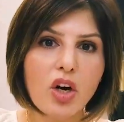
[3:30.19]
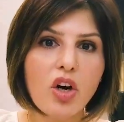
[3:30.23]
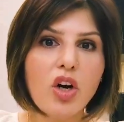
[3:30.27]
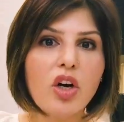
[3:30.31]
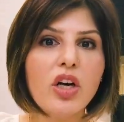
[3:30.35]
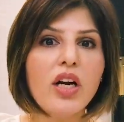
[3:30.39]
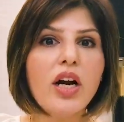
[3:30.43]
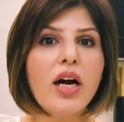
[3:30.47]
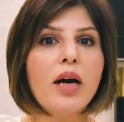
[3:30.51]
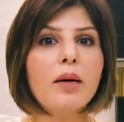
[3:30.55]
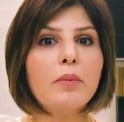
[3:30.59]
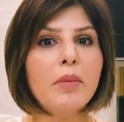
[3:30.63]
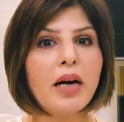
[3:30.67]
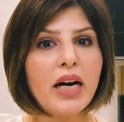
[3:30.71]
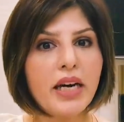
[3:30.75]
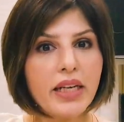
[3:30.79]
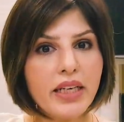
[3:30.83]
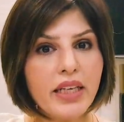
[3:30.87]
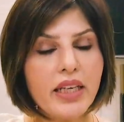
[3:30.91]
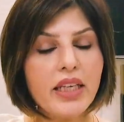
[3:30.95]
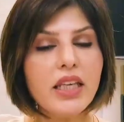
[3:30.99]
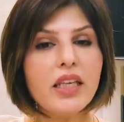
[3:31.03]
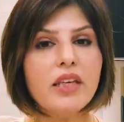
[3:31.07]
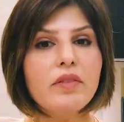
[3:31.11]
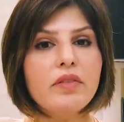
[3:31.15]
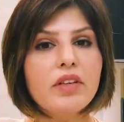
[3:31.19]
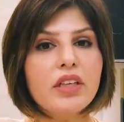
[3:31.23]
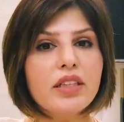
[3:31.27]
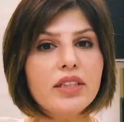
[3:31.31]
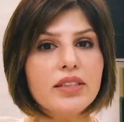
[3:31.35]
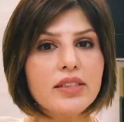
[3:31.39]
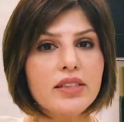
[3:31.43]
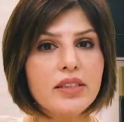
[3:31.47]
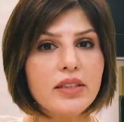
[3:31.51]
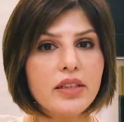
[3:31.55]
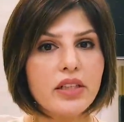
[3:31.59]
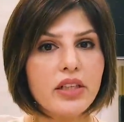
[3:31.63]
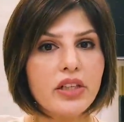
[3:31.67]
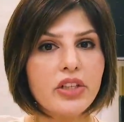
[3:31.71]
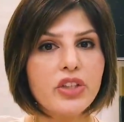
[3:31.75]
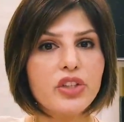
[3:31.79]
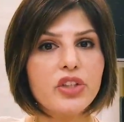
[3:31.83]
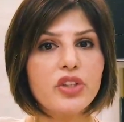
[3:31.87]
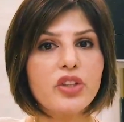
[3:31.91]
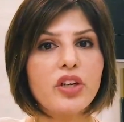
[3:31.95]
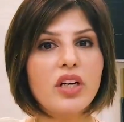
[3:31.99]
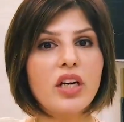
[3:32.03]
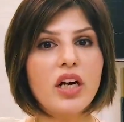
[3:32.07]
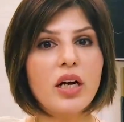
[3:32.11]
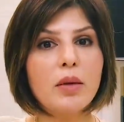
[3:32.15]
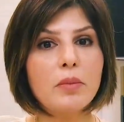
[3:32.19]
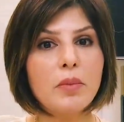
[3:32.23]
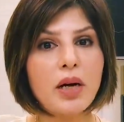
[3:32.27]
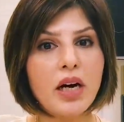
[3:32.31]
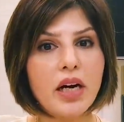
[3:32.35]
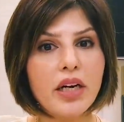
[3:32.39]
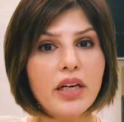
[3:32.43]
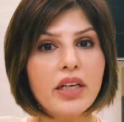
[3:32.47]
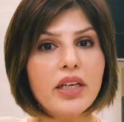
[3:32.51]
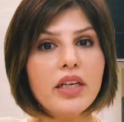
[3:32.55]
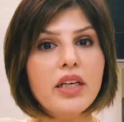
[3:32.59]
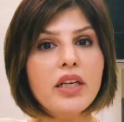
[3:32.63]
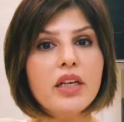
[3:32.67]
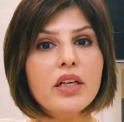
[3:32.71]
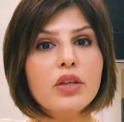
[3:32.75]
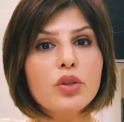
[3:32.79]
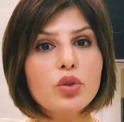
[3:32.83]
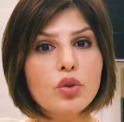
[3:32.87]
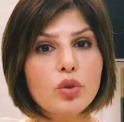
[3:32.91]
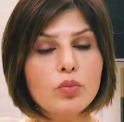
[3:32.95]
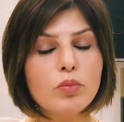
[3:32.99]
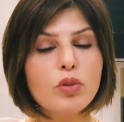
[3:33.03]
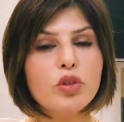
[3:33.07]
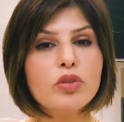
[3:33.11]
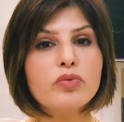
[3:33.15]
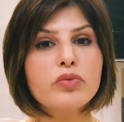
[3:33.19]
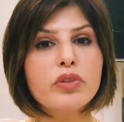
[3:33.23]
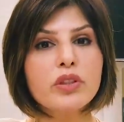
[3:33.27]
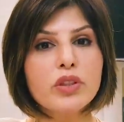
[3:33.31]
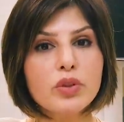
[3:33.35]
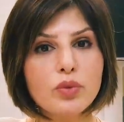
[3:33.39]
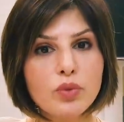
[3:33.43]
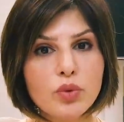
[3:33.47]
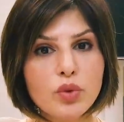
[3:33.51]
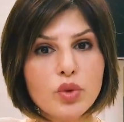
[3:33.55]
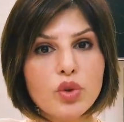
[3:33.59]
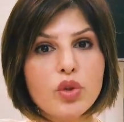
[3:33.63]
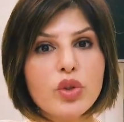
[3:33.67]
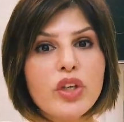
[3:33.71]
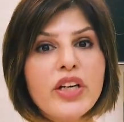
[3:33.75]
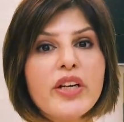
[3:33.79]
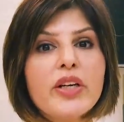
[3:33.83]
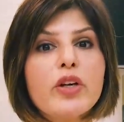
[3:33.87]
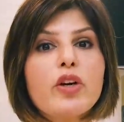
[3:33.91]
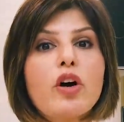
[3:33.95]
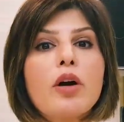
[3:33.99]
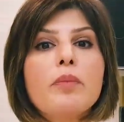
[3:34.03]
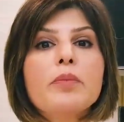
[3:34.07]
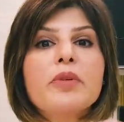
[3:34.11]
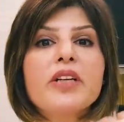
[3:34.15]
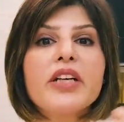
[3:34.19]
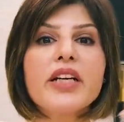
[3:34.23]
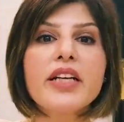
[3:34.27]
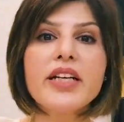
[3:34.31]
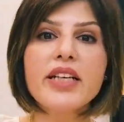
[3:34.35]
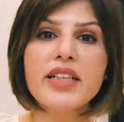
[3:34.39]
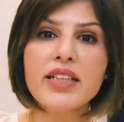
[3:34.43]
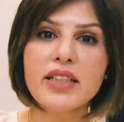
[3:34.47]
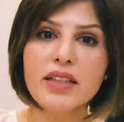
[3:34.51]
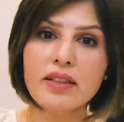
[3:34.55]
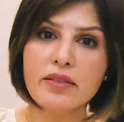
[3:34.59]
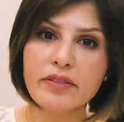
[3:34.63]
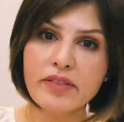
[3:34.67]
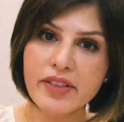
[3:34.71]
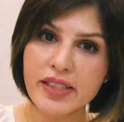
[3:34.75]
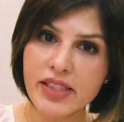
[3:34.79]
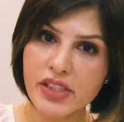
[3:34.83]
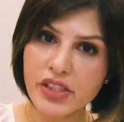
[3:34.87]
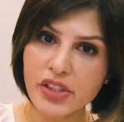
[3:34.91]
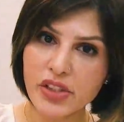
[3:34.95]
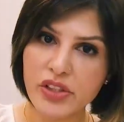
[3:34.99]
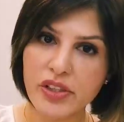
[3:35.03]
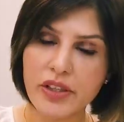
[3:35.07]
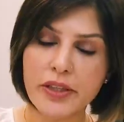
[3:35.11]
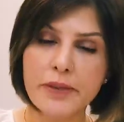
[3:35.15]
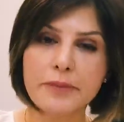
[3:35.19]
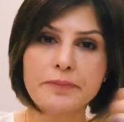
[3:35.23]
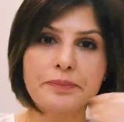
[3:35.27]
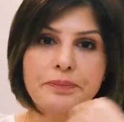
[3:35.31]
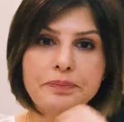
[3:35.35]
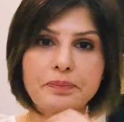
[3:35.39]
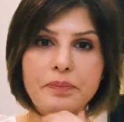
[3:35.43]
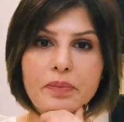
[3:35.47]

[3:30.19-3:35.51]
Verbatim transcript: और हमारी की भी रिसर्च और हमारे व फ़नून को एडॉप्ट कर लिया वेस्ट ने